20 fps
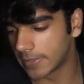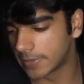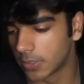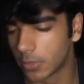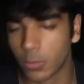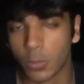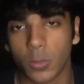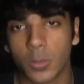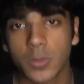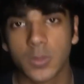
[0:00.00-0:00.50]

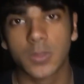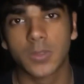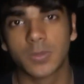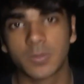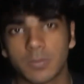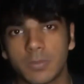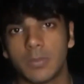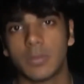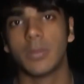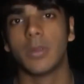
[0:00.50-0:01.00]
रोज
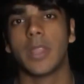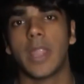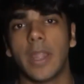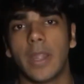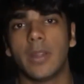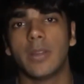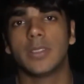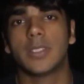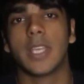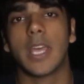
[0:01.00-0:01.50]
एक
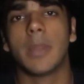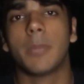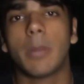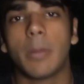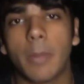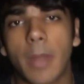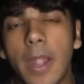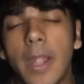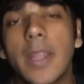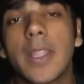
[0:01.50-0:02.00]
चेयर पे
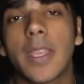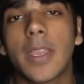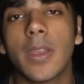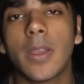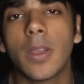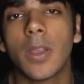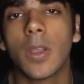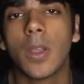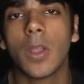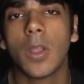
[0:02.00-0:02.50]
बैठ के
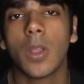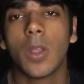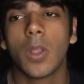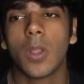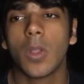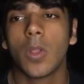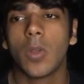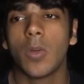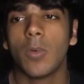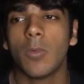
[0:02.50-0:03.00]

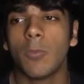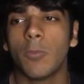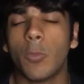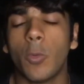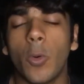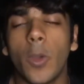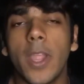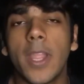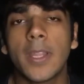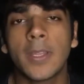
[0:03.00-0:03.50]

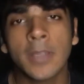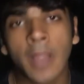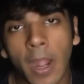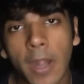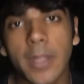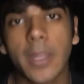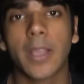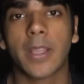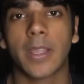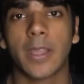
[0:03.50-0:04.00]
वो एक
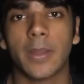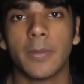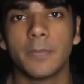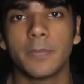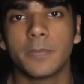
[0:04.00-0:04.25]
नाटक है